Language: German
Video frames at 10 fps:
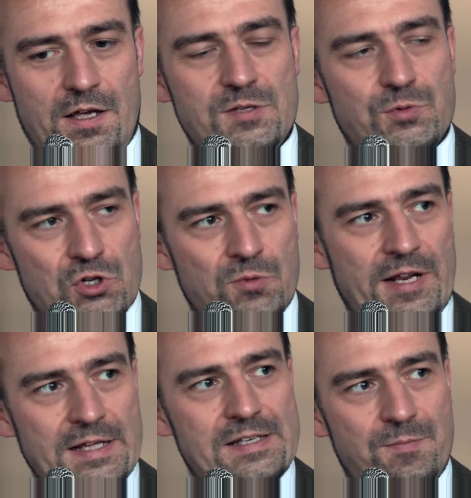insbesondere
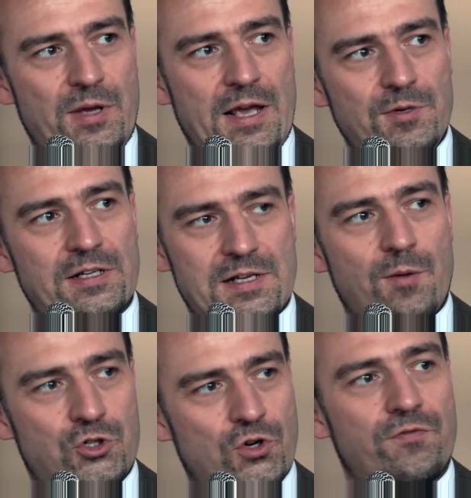bei EZB haben die das,
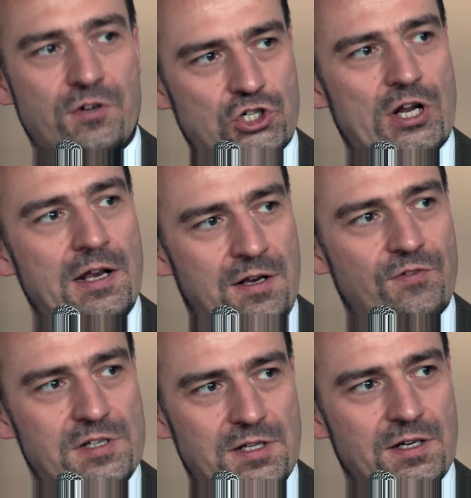glaube ich, schon verstanden,
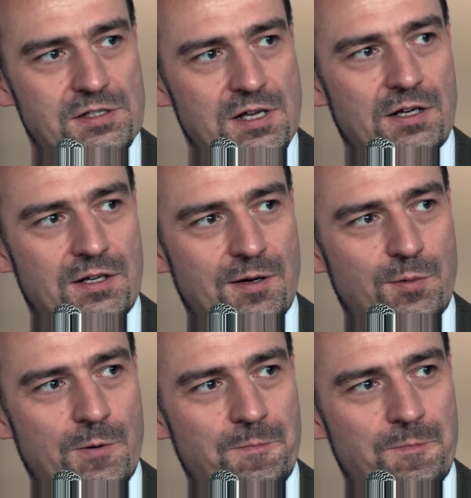was ich da gesagt habe.